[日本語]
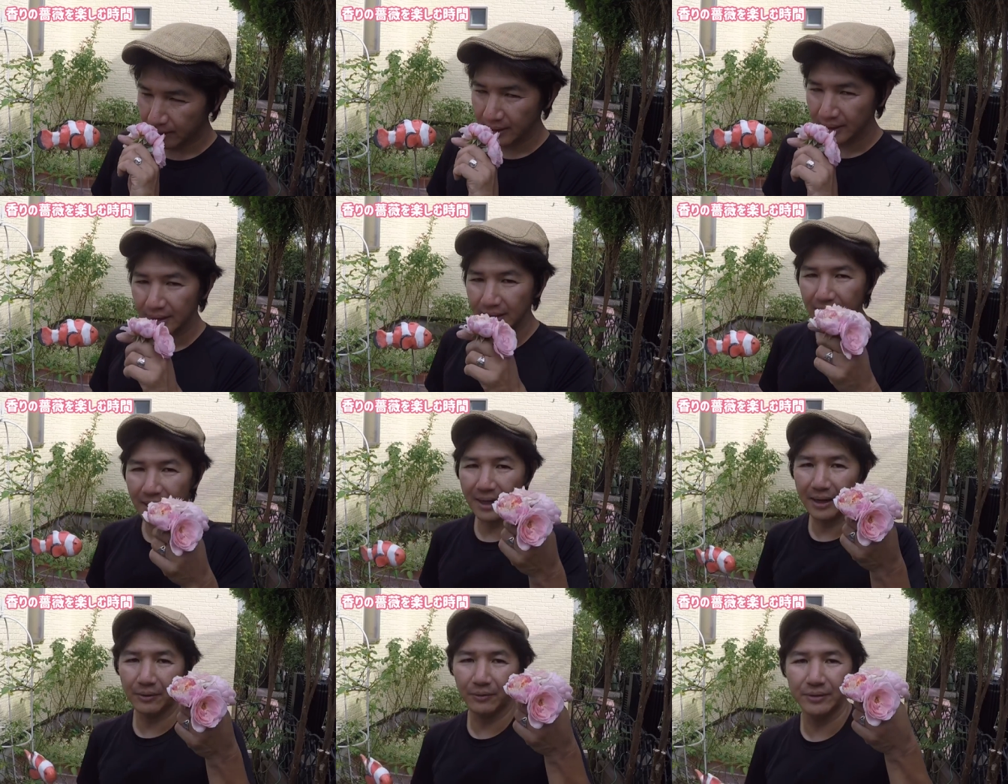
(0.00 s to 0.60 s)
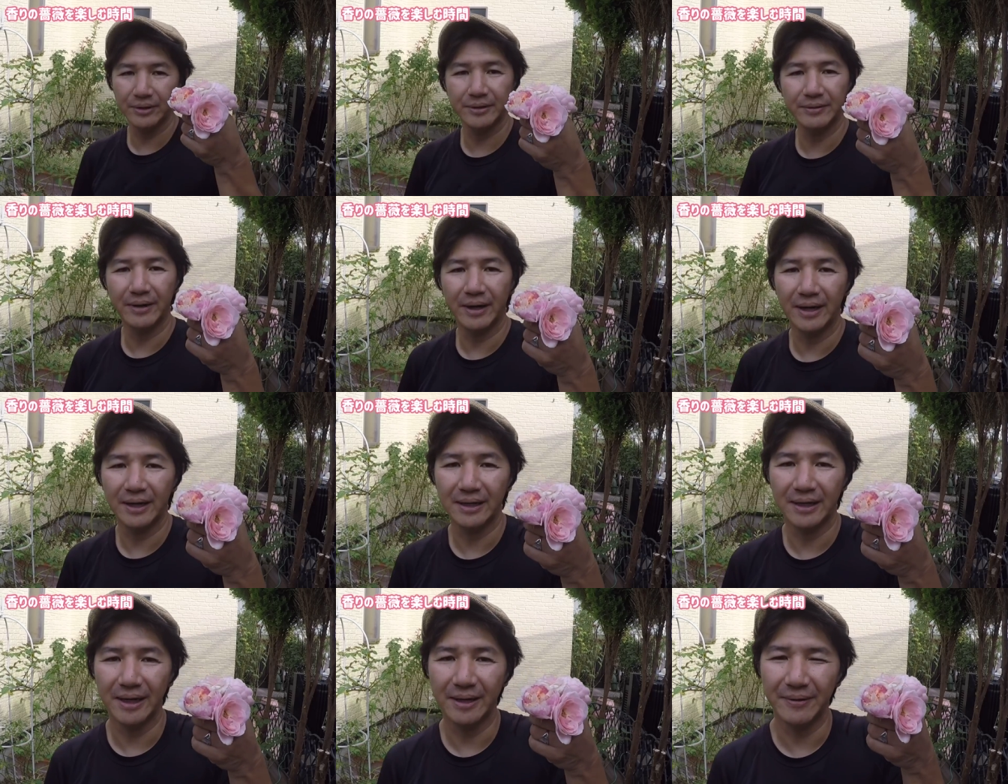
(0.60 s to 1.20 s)
香りは
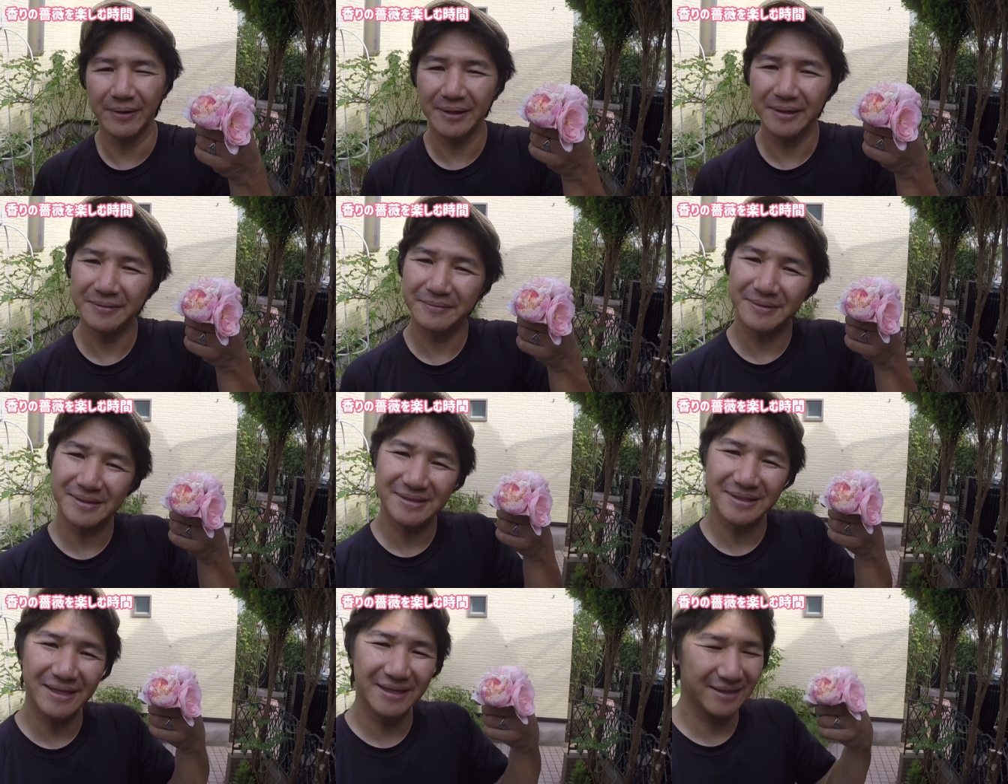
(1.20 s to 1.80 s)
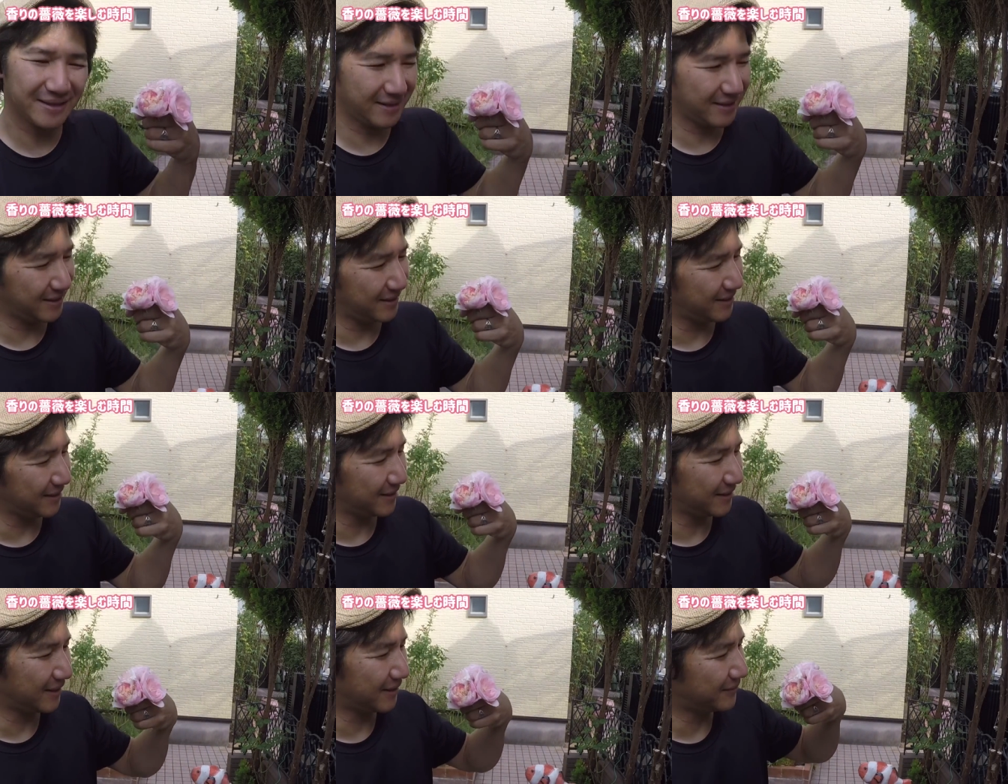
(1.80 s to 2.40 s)
変わりません。い
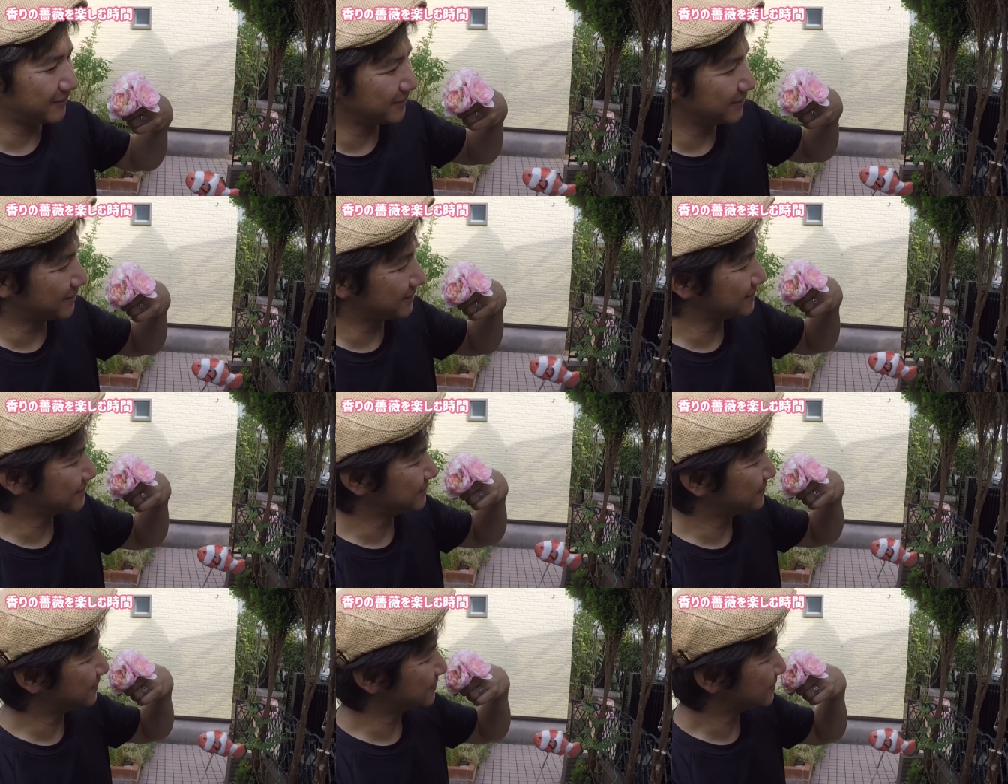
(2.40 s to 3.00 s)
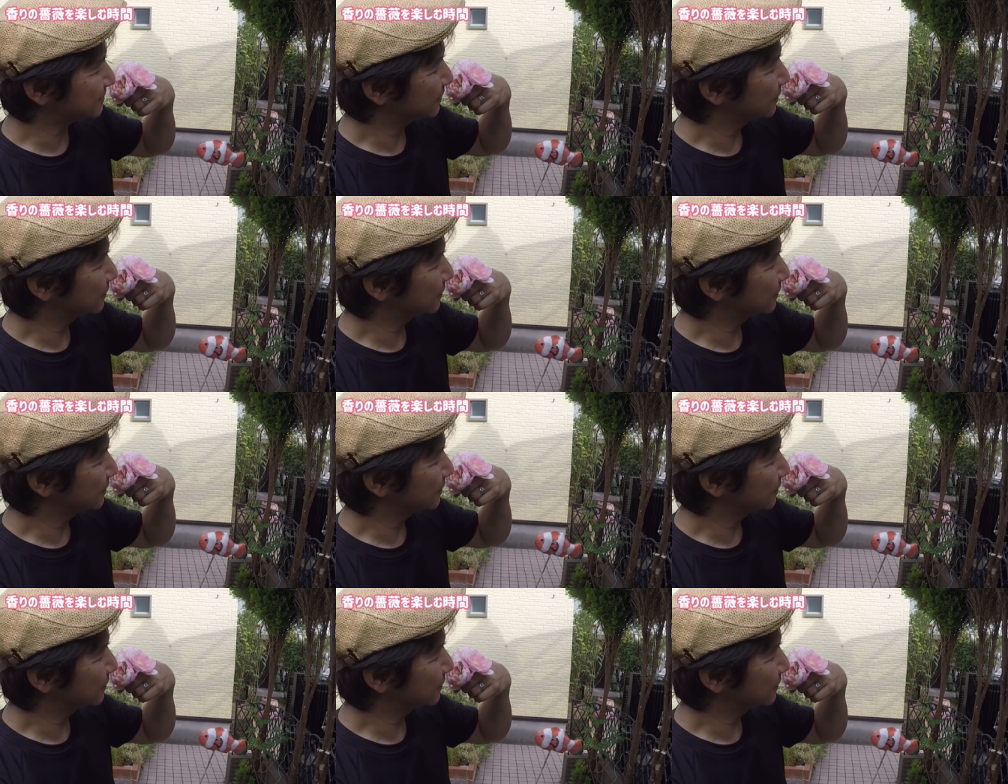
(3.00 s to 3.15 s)
い香りがします。